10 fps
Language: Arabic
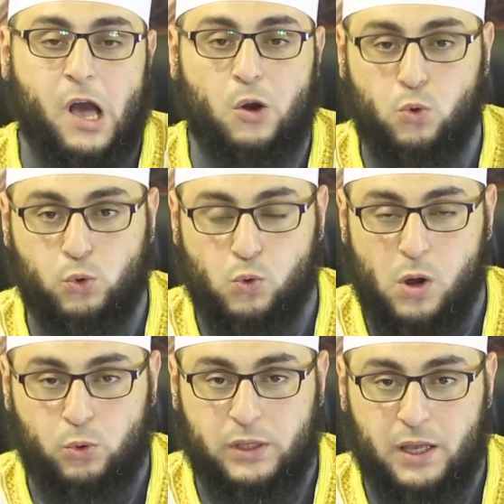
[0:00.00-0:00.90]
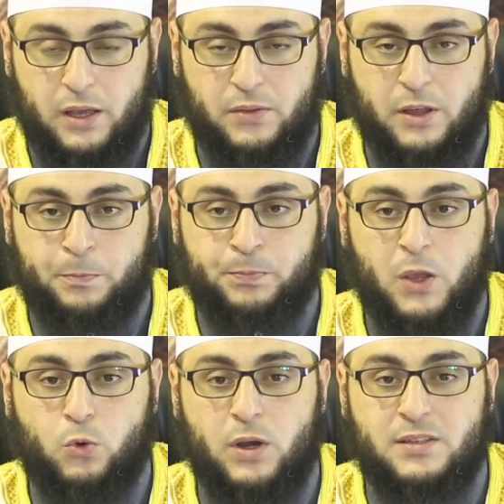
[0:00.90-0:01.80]
أقول قولي هذا
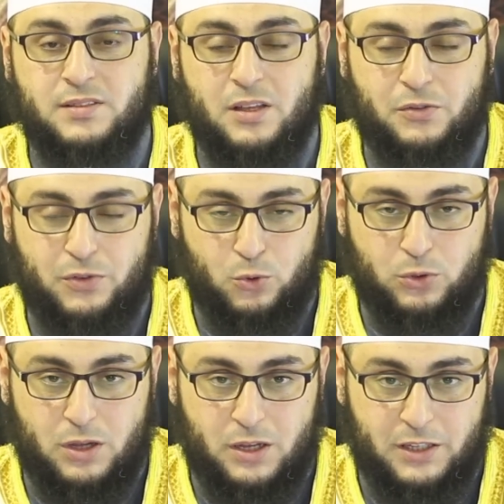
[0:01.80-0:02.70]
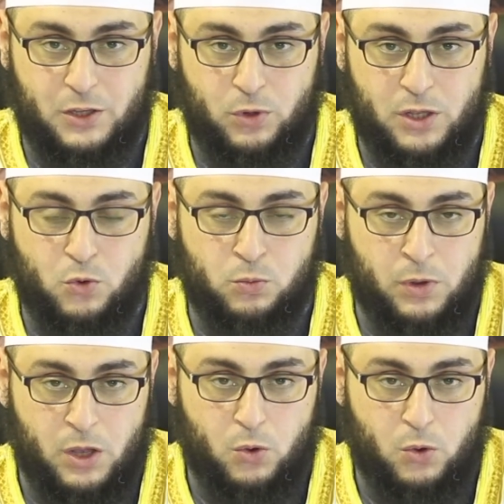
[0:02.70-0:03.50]
وأستغفر الله لي ولكم